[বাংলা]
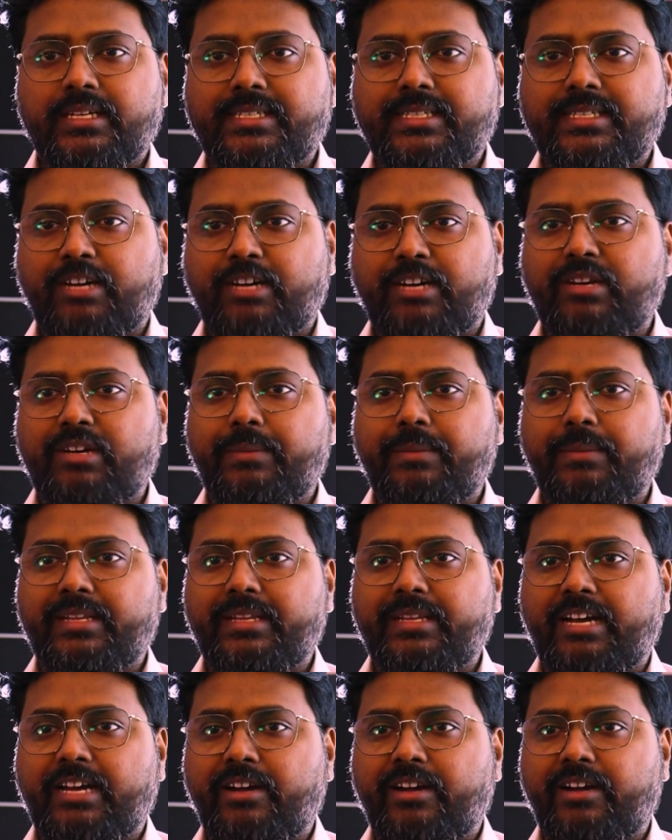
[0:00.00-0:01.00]
গ্রাউন্ড লেভেলে
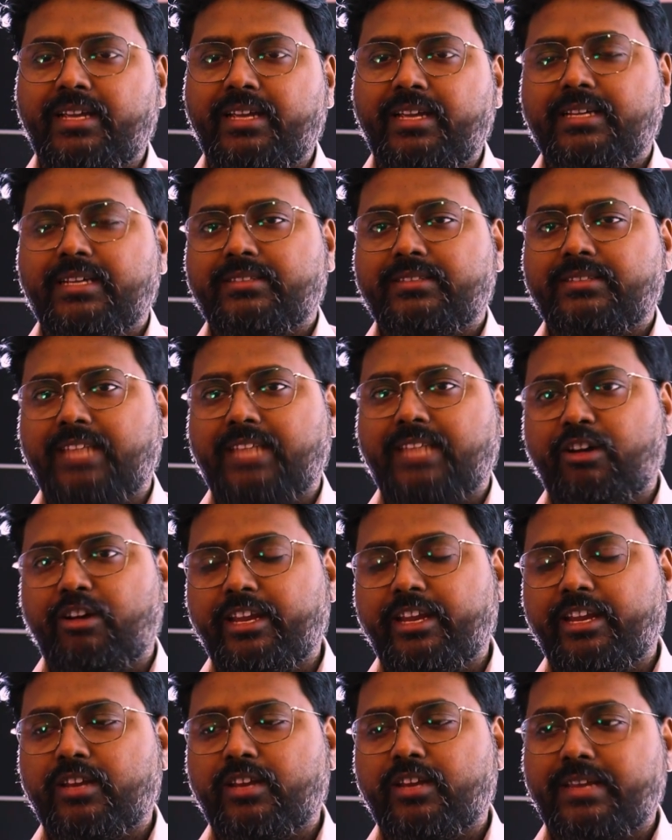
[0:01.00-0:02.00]
দেওয়া হয়
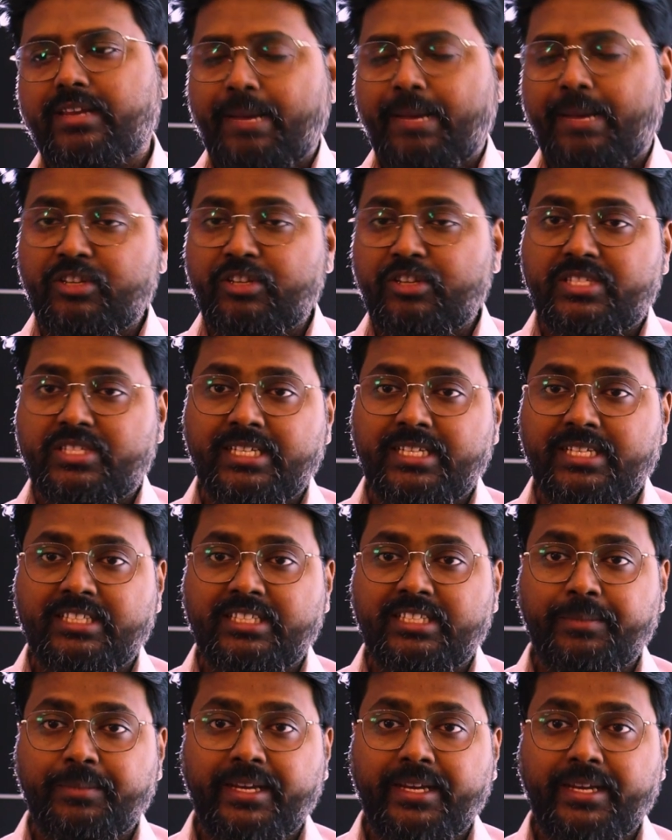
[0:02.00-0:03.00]
তাহলে কেমন স্ট্রেংথ
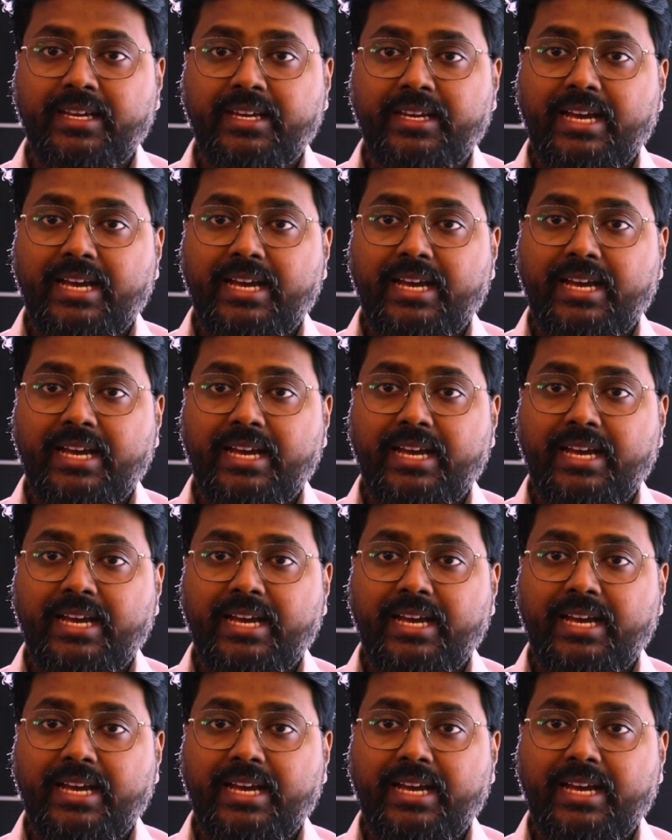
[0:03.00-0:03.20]
নেবে